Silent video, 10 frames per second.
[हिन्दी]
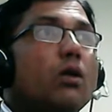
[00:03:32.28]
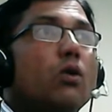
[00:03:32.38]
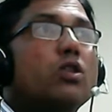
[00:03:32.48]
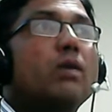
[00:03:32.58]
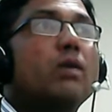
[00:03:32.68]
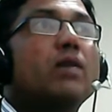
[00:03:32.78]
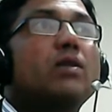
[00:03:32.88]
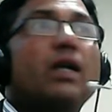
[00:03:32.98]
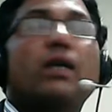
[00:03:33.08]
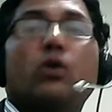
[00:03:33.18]
उसके बाद
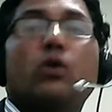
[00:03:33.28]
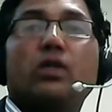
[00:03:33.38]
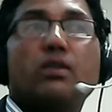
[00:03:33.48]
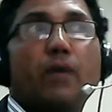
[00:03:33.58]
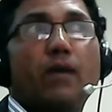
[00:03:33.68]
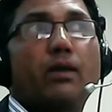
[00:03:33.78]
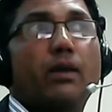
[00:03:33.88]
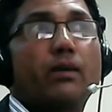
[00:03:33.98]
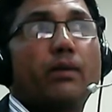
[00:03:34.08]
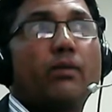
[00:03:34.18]
टारगेट ऑडियंस पे आते
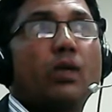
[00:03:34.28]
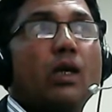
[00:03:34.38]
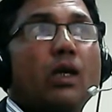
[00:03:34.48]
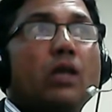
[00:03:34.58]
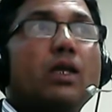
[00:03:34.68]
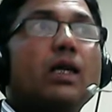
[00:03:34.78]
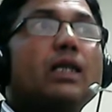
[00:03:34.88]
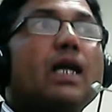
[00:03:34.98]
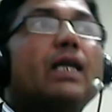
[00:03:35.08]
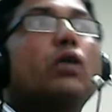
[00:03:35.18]
हैं देखें
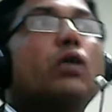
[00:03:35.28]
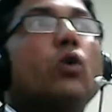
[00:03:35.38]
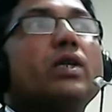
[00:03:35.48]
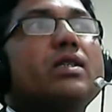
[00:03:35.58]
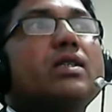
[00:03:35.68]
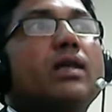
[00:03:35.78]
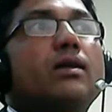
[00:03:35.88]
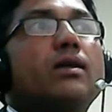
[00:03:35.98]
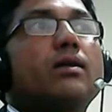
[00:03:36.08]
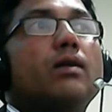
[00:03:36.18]
टारगेट ऑडियंस के
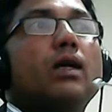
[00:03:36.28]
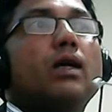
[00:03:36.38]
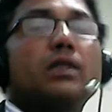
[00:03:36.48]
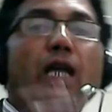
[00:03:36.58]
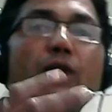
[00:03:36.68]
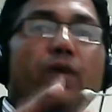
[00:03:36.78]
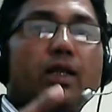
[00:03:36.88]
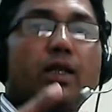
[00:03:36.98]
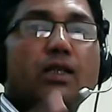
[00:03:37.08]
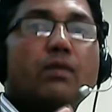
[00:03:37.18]
अंदर चार
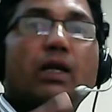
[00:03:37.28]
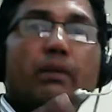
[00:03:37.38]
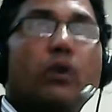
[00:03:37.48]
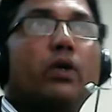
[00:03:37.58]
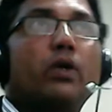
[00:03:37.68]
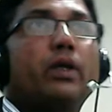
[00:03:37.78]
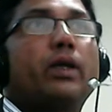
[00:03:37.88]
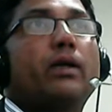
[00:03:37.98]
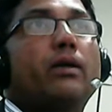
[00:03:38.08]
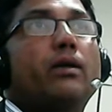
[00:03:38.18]
फैक्टर्स बड़े इंपॉर्टेंट
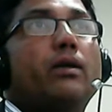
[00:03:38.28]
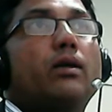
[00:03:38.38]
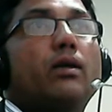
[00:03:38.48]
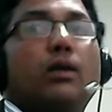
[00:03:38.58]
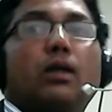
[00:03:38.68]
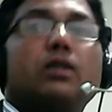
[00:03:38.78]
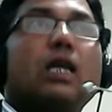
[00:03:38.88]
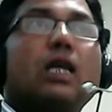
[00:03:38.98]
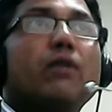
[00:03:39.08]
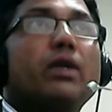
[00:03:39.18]
हैं
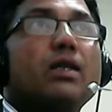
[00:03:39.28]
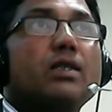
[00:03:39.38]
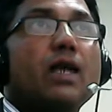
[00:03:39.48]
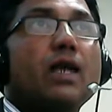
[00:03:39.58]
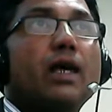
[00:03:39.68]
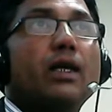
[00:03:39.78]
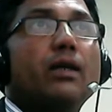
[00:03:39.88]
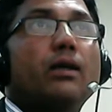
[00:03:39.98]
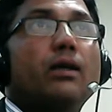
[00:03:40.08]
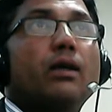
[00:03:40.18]
चार फैक्टर्स क्या हैं
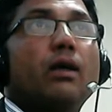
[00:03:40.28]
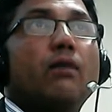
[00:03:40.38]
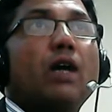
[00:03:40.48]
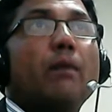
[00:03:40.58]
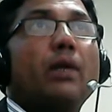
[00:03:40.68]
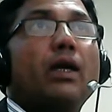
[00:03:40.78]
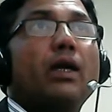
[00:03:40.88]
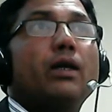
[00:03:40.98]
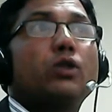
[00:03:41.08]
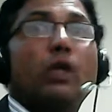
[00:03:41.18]
वहाँ पे
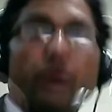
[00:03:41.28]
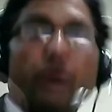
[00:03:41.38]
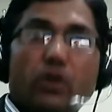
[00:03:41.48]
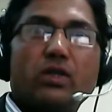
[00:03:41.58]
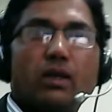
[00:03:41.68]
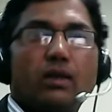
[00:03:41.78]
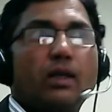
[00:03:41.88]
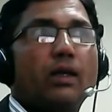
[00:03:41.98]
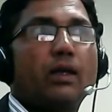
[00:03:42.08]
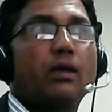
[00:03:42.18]
जो इन्फ्लुएंस करते
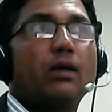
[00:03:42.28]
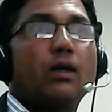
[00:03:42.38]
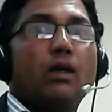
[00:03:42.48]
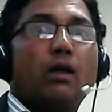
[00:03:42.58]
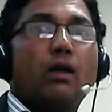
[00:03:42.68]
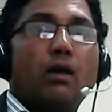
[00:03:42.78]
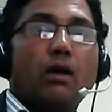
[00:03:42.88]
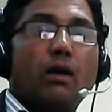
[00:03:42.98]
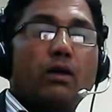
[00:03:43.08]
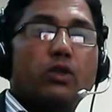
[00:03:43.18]

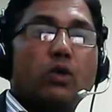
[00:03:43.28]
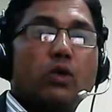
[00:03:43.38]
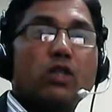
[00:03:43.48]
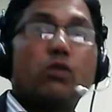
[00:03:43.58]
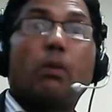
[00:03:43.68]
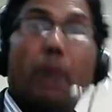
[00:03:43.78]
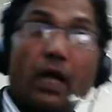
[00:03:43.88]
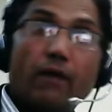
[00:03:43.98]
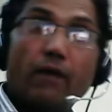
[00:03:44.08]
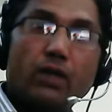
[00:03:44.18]
हैं जो कंज्यूमर
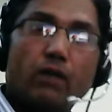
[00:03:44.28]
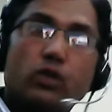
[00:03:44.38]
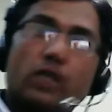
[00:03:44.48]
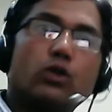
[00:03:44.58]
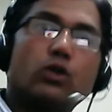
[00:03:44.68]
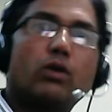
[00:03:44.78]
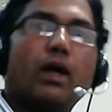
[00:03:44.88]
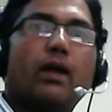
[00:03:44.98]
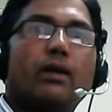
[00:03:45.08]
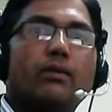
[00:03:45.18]
बिहेवियर है वो चेंज होता है